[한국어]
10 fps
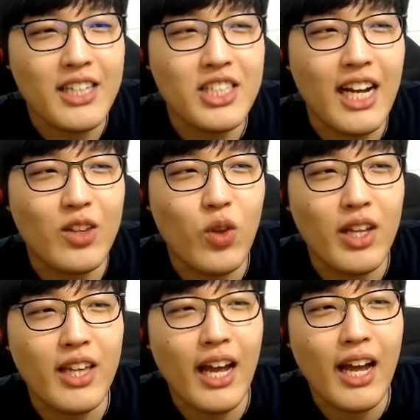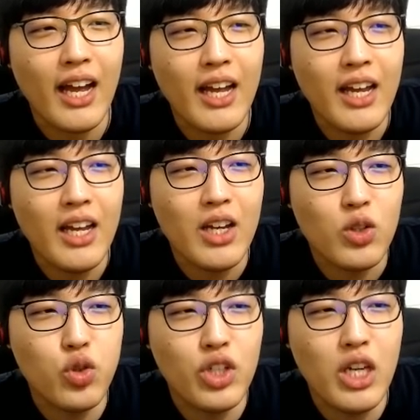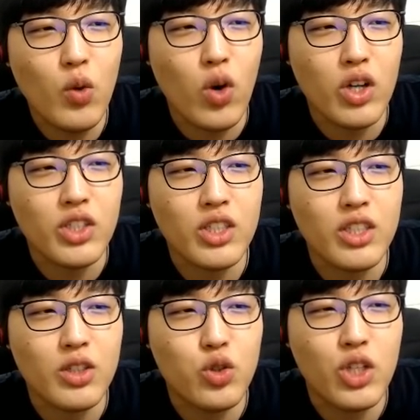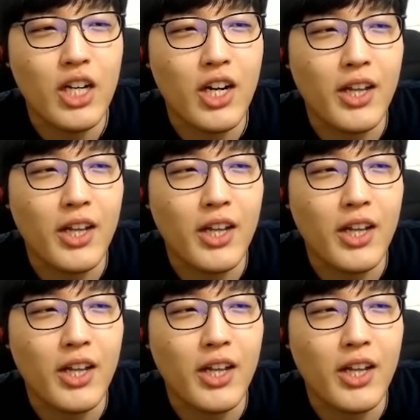시작된 쿠키 워즈 쿠키라